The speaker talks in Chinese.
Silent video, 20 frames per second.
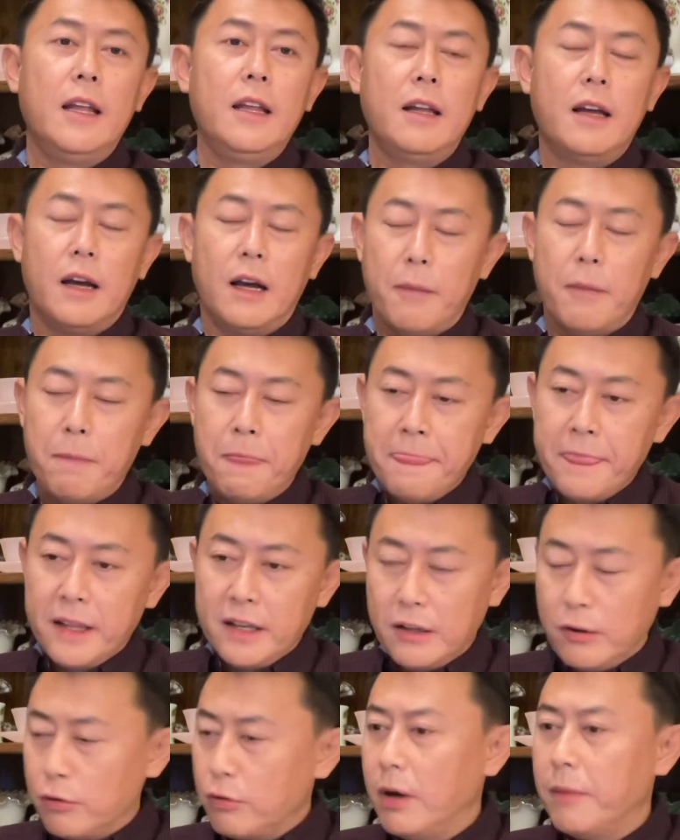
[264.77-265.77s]
啊，
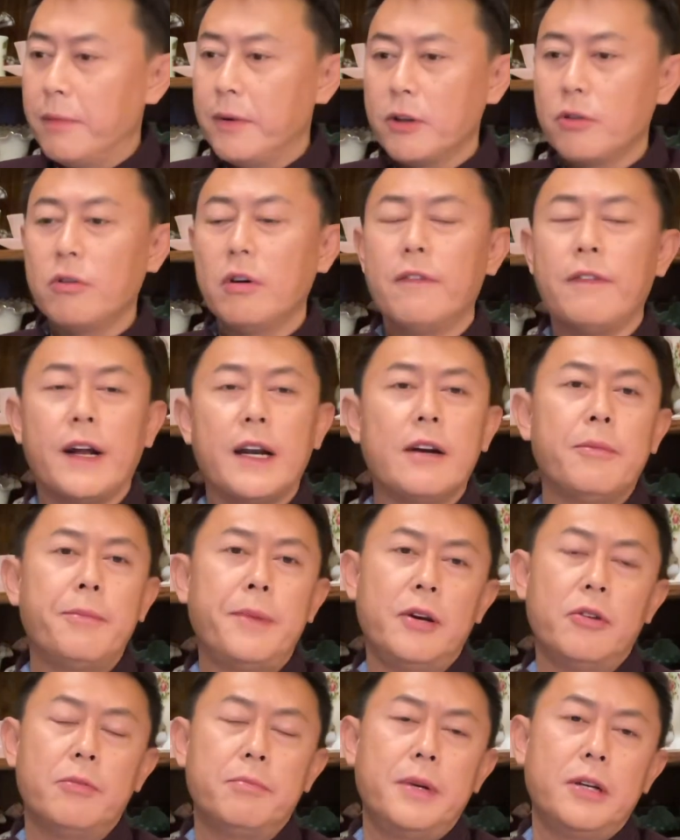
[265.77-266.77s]
你做吧做，反正
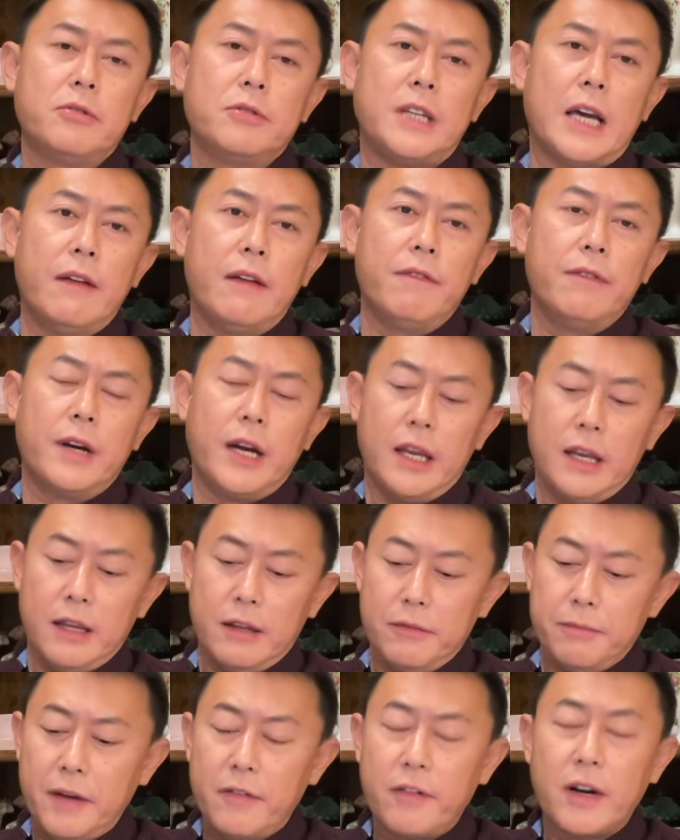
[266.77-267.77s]
没有没有钱付给
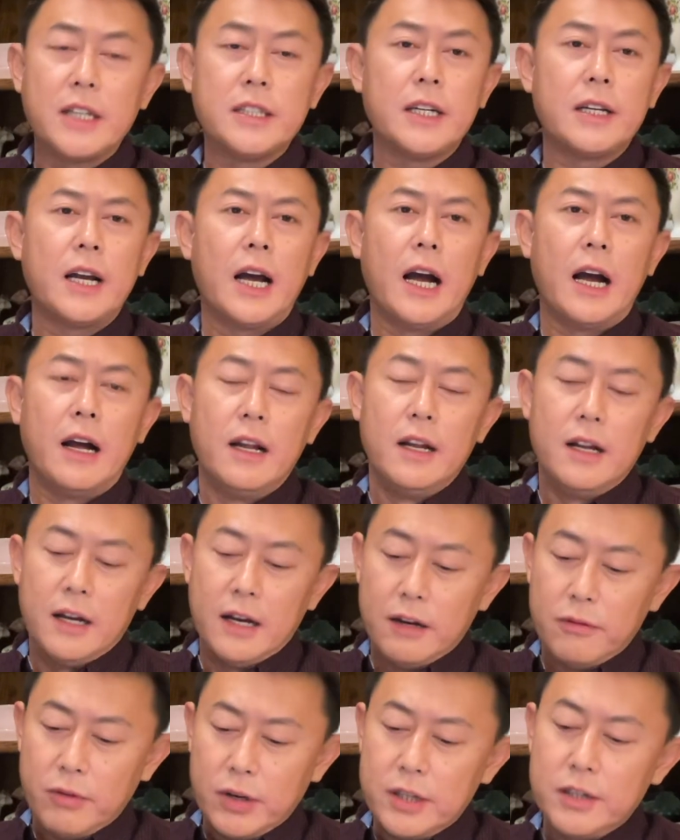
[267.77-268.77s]
你，没法结账
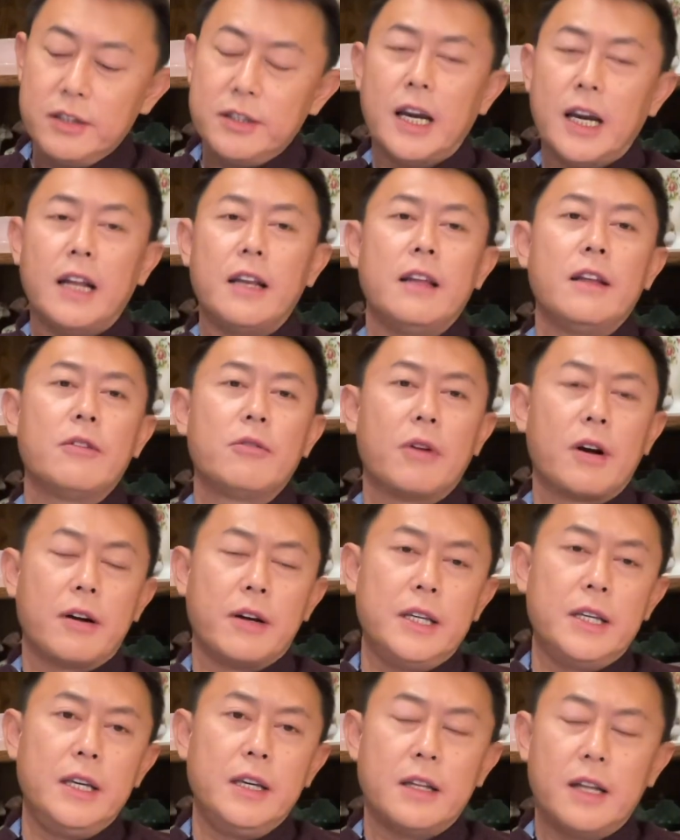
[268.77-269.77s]
啊。我是欠你多少
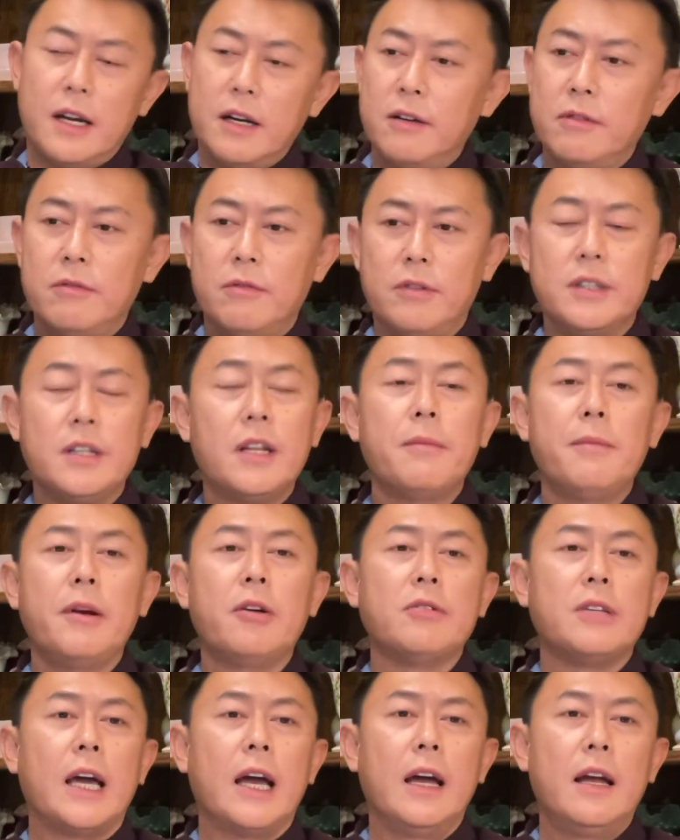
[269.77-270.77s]
个亿，但是我现在没
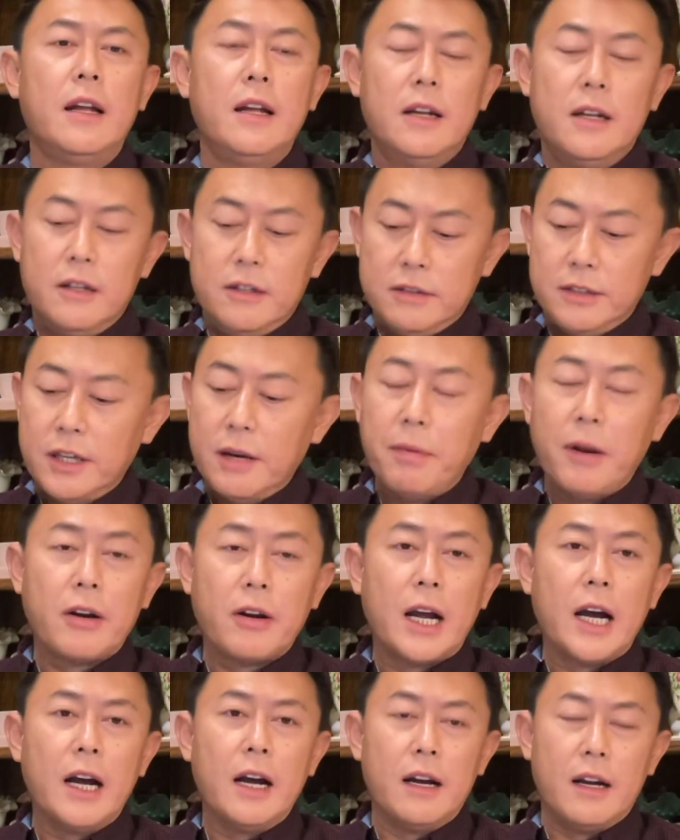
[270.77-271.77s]
有钱结不了
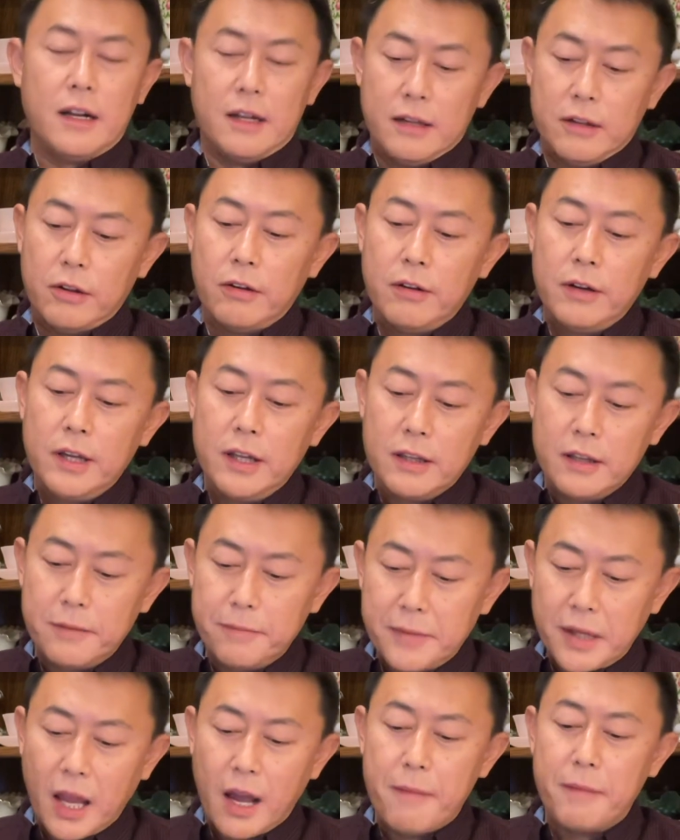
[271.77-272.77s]
账啊，所以
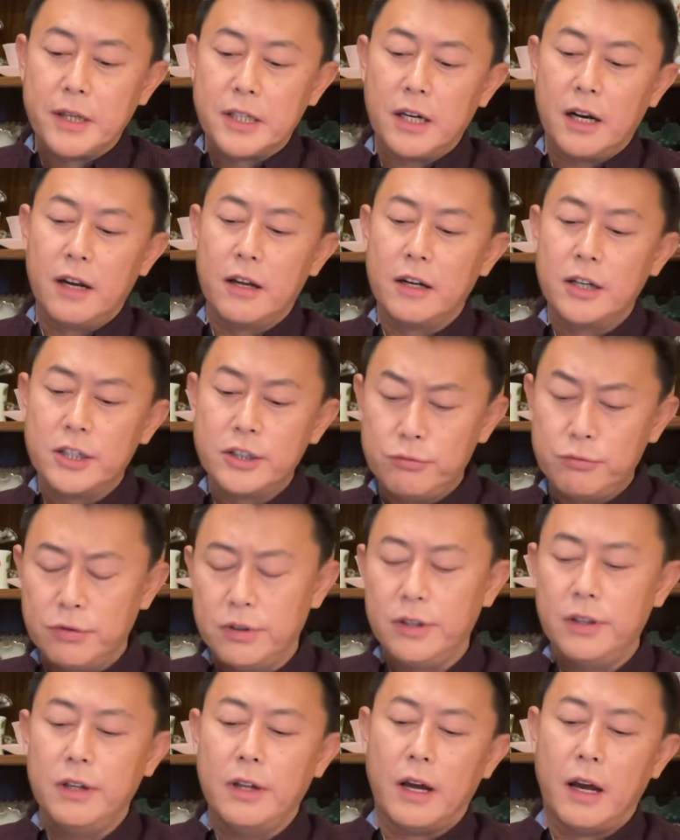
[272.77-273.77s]
呢，他们挣了个数
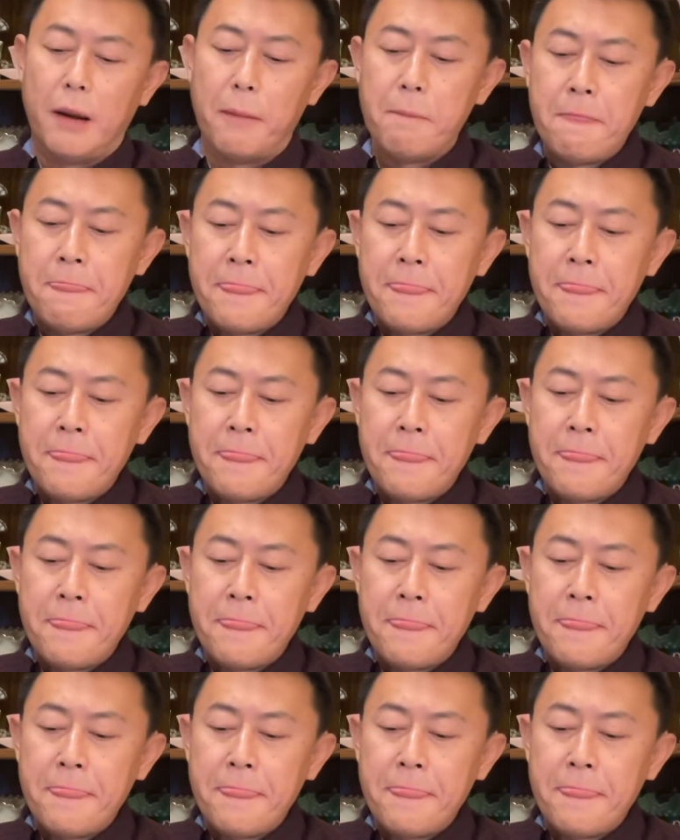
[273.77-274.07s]
字啊。